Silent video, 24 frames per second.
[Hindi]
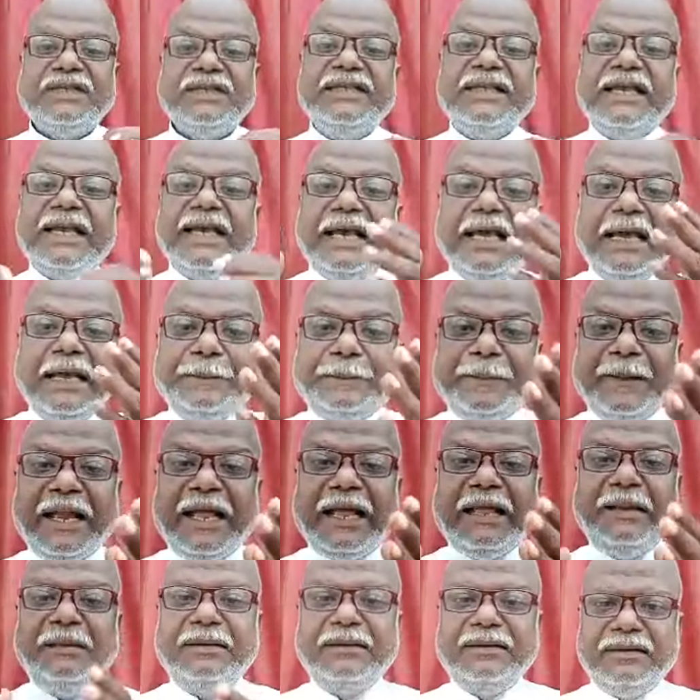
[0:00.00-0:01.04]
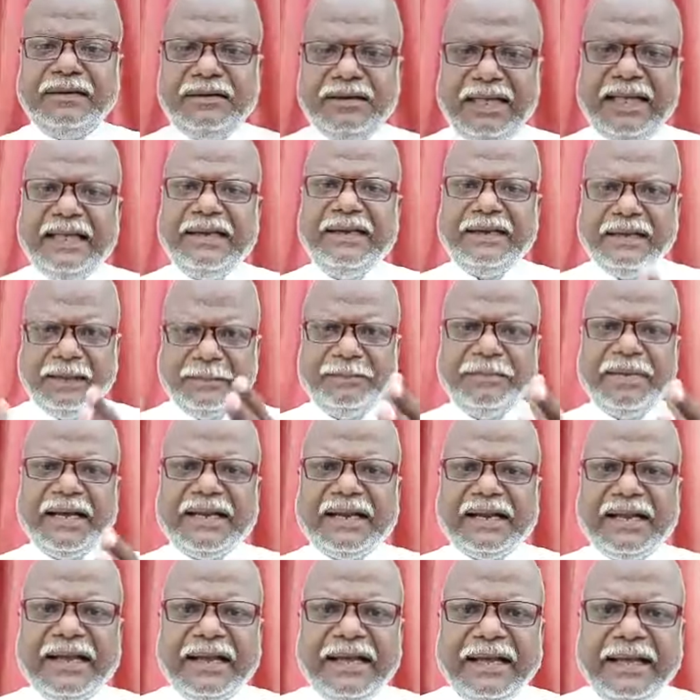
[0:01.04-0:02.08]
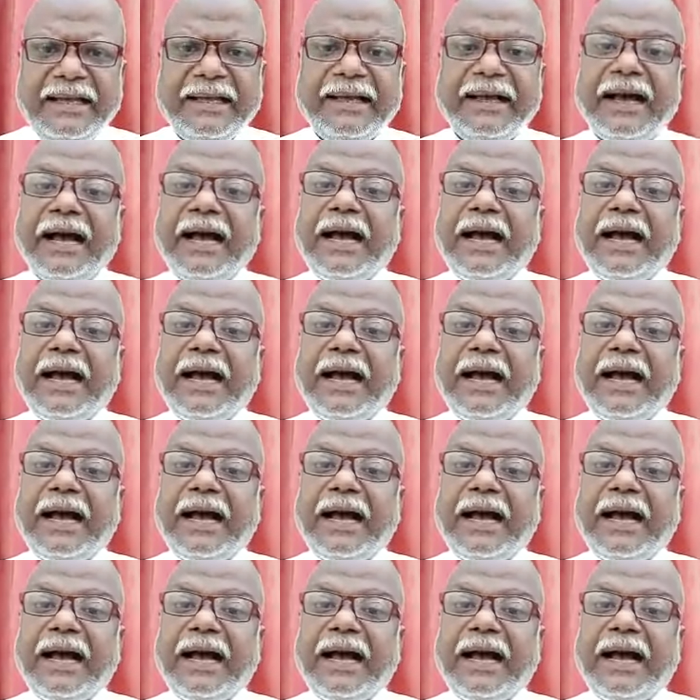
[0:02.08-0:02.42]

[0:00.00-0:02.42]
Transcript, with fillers: ये हेल्पलाइन लाइन नंबर है